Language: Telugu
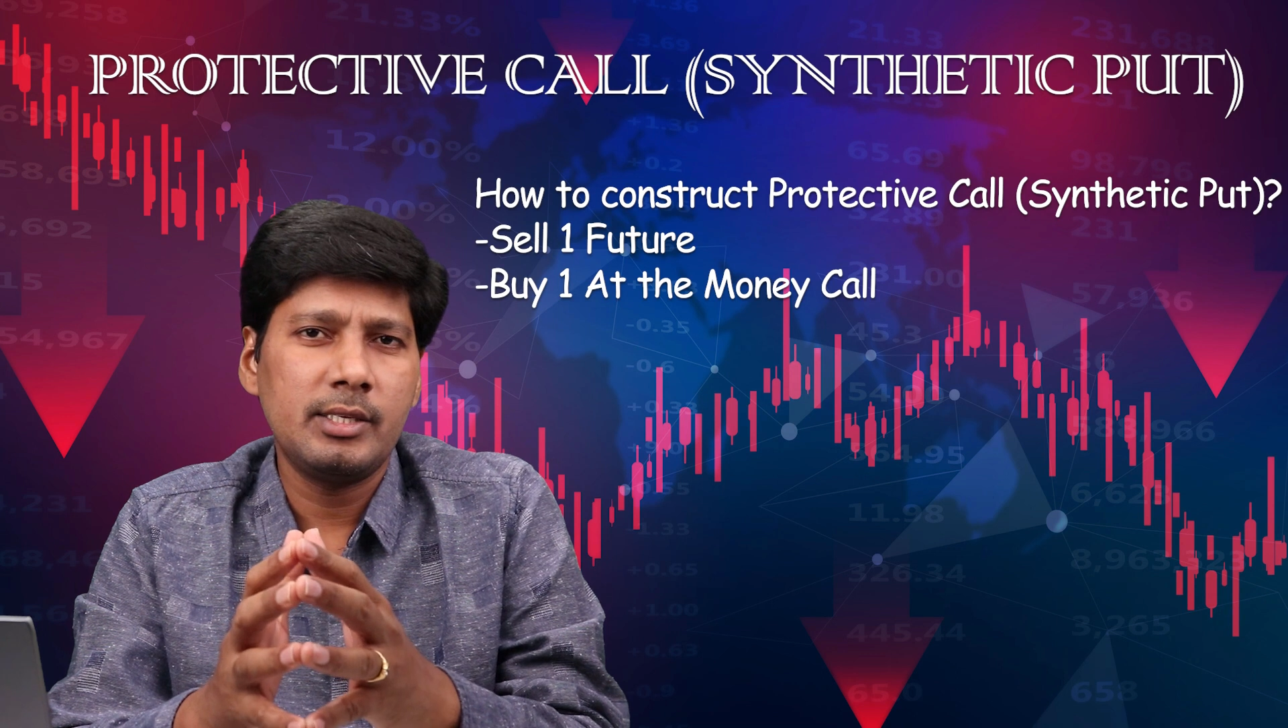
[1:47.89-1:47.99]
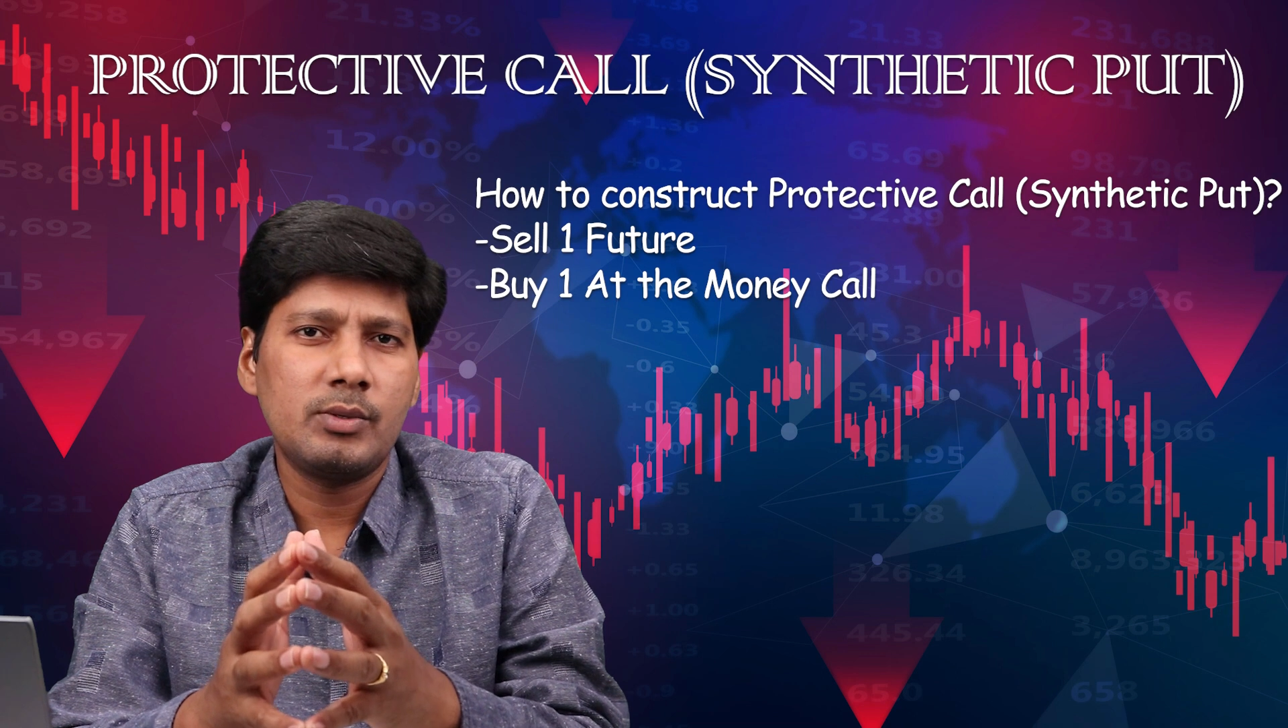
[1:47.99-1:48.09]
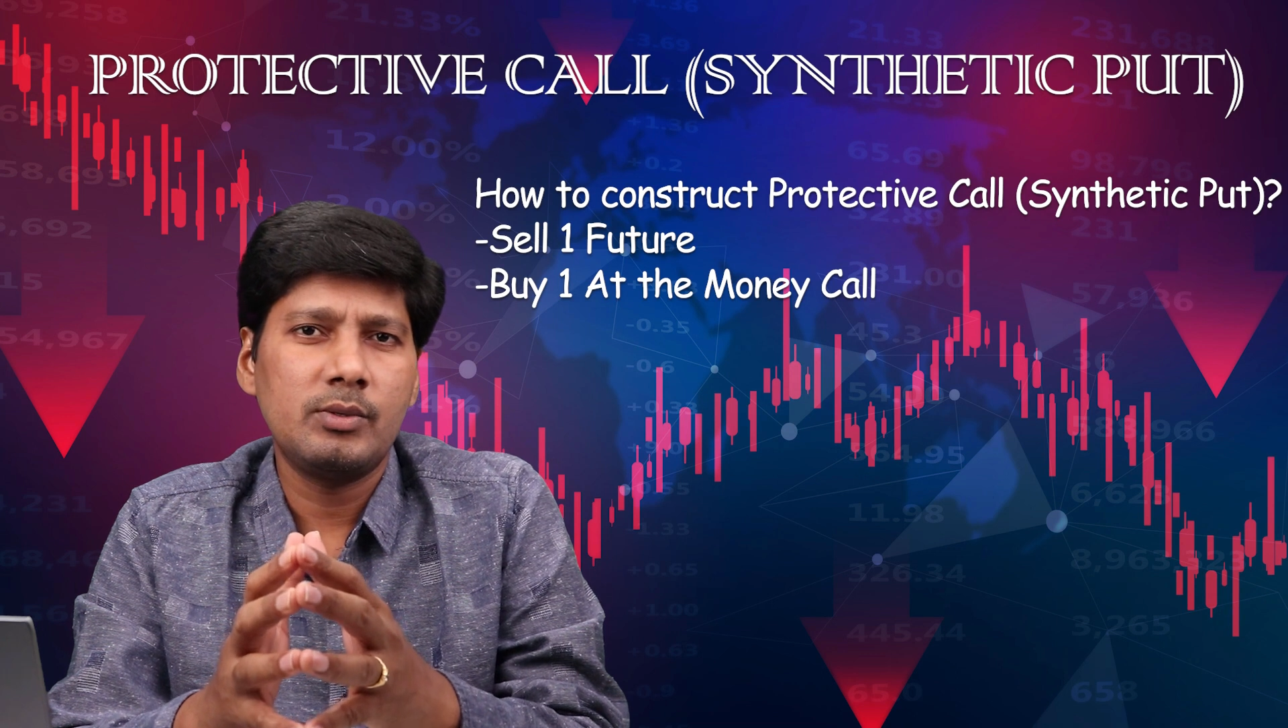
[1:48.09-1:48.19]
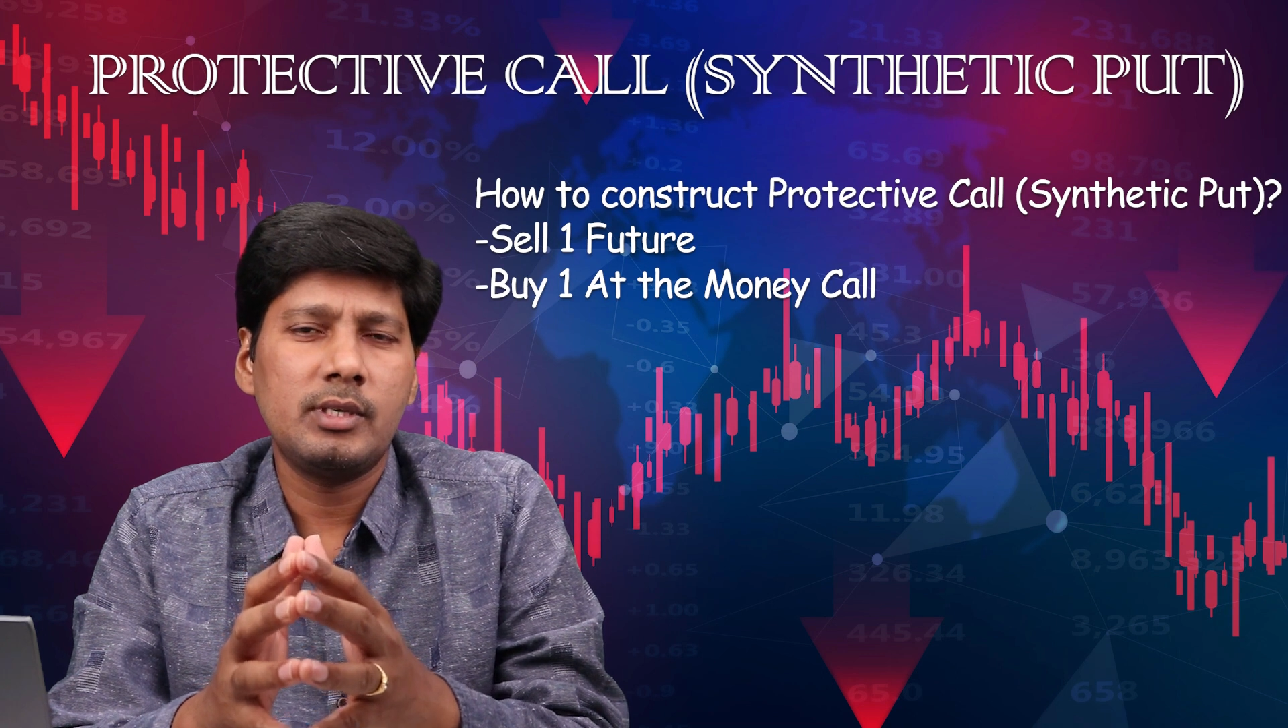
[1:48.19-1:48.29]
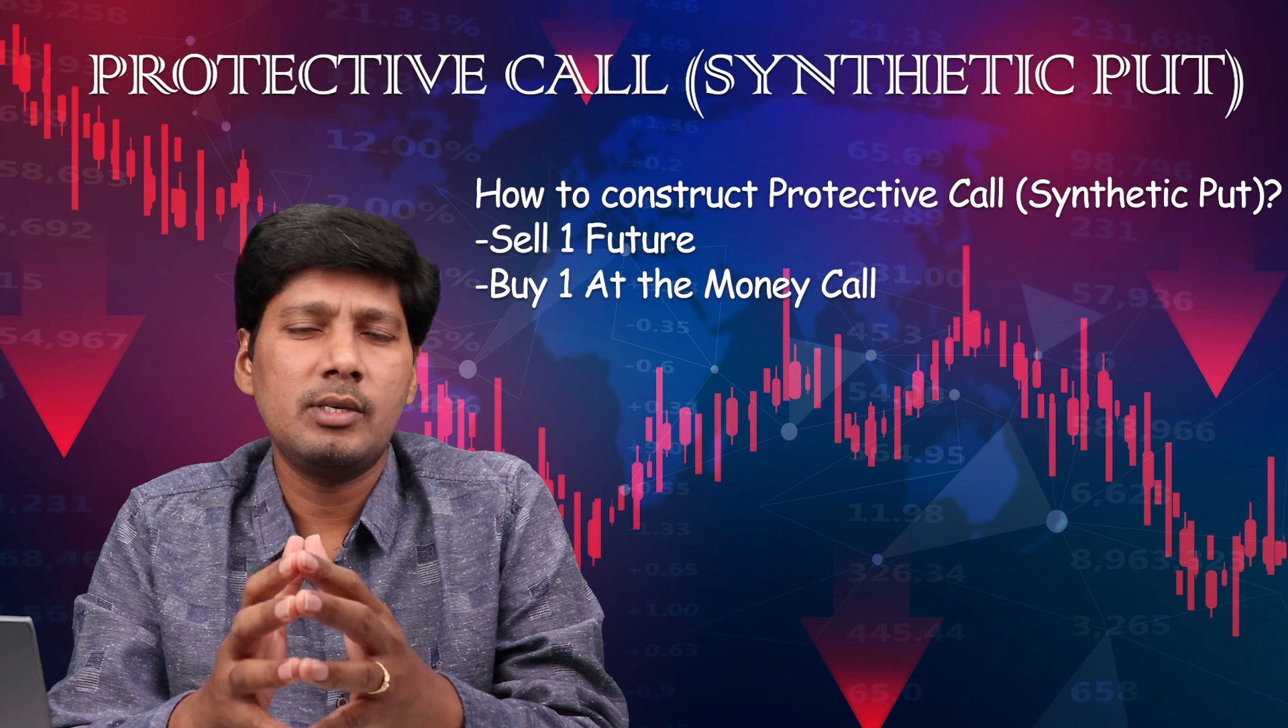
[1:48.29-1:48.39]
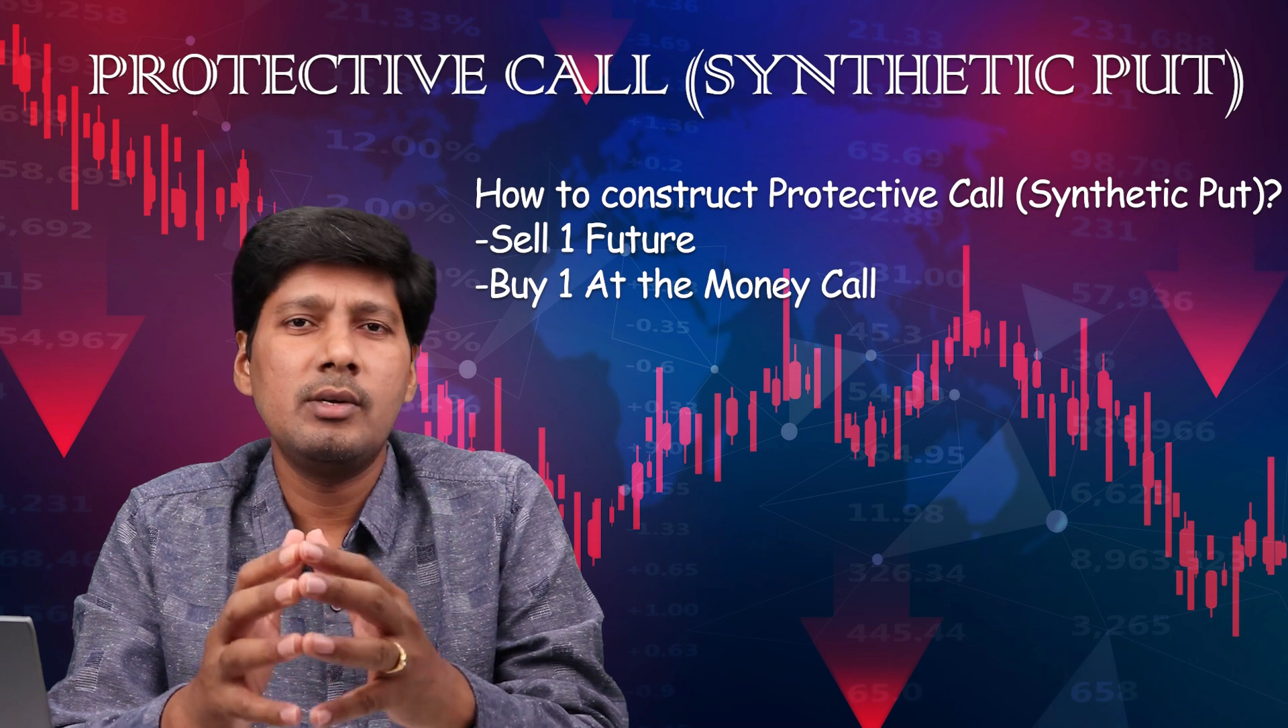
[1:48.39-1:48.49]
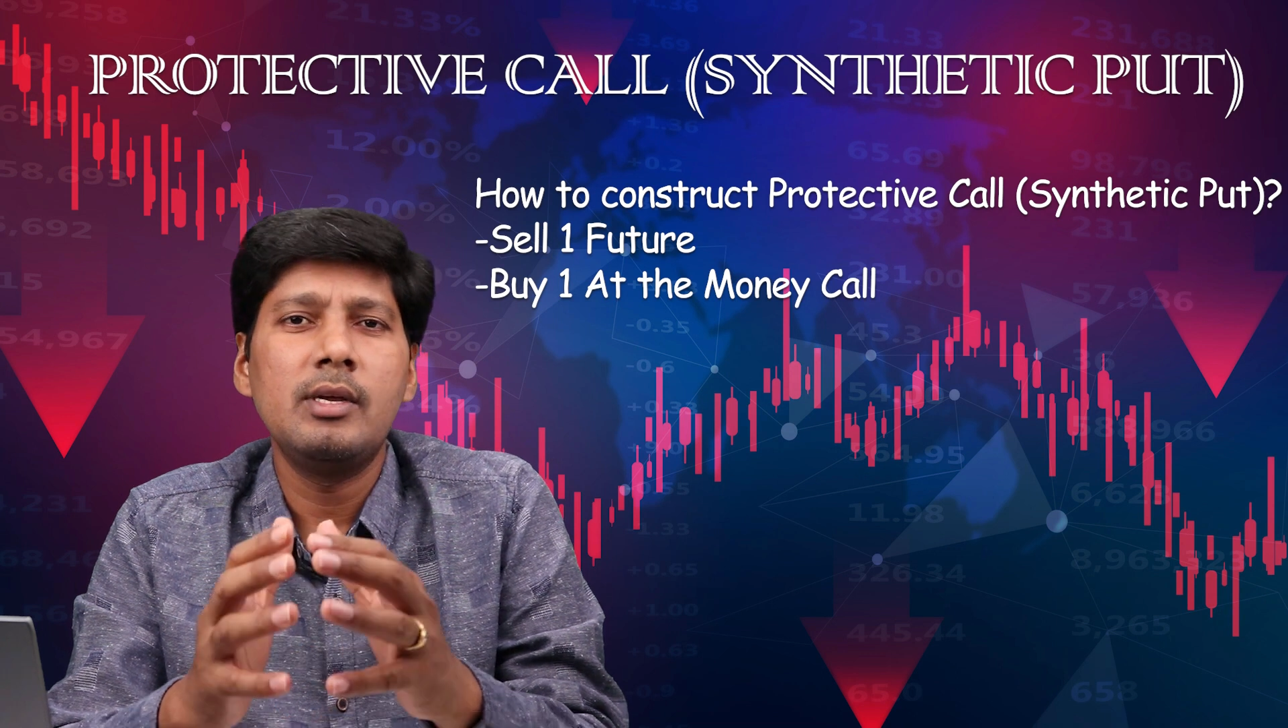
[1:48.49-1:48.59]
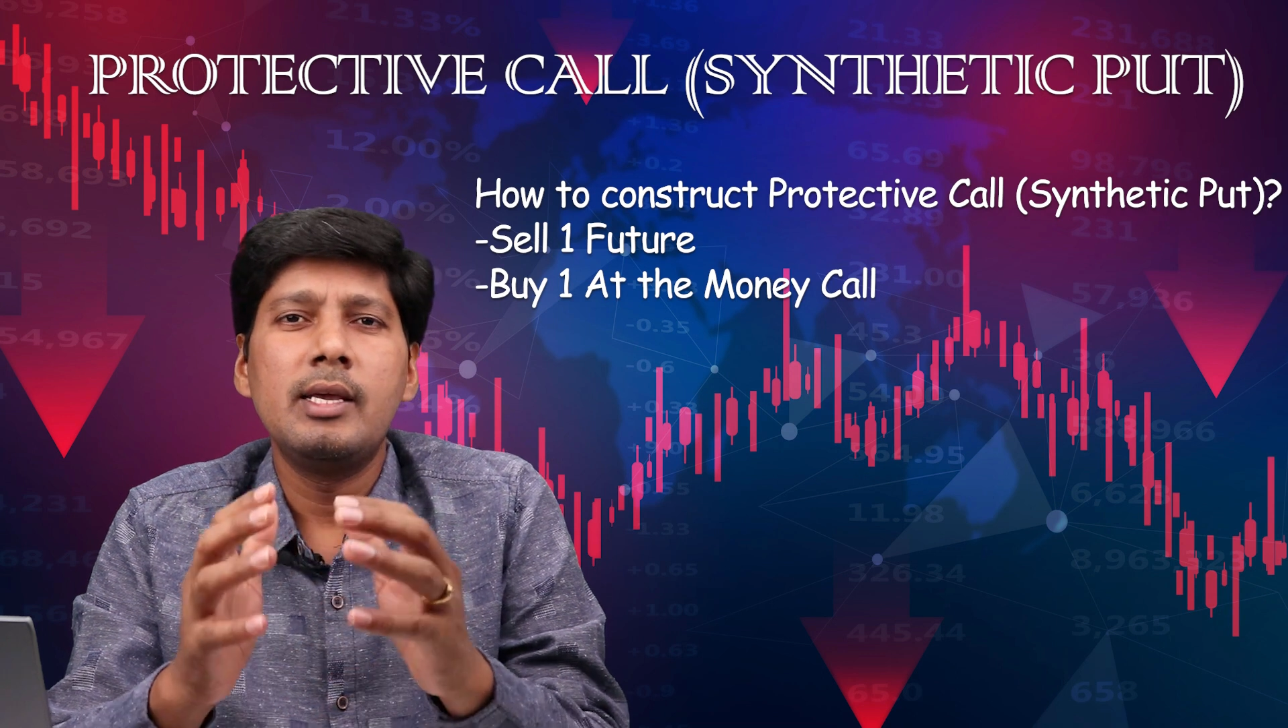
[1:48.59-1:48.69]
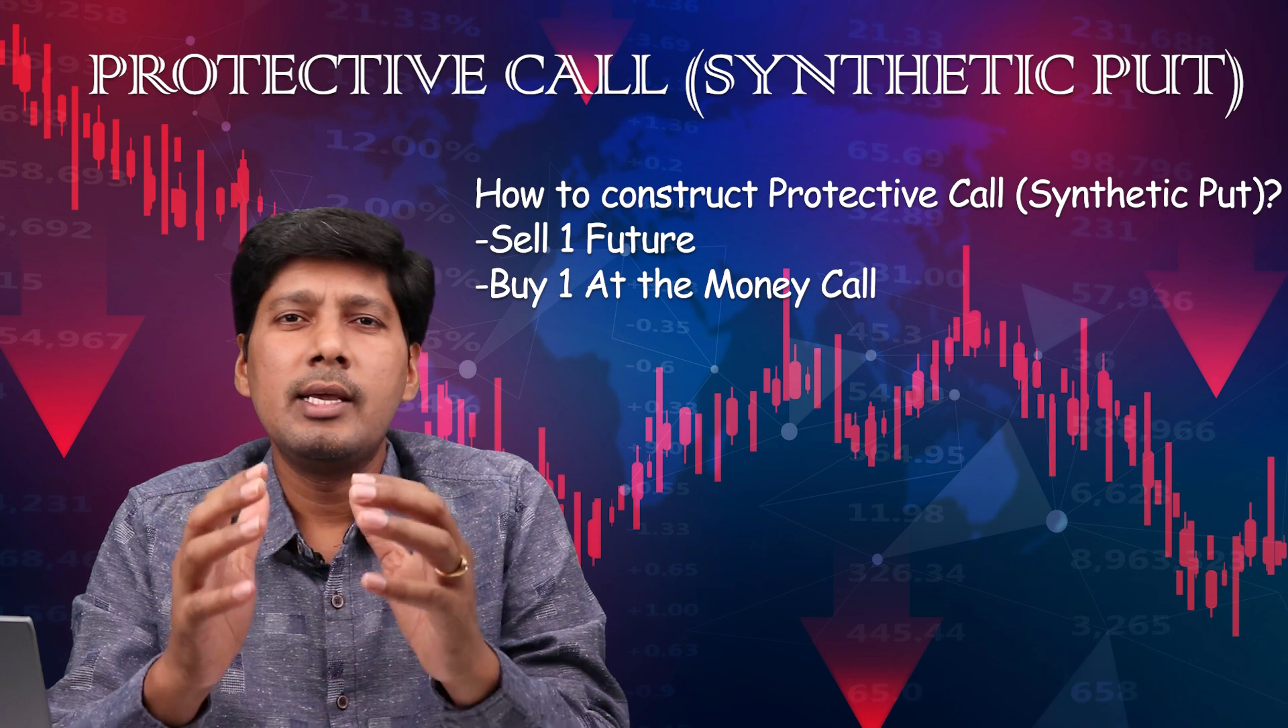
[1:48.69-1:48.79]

తీసుకుంటాను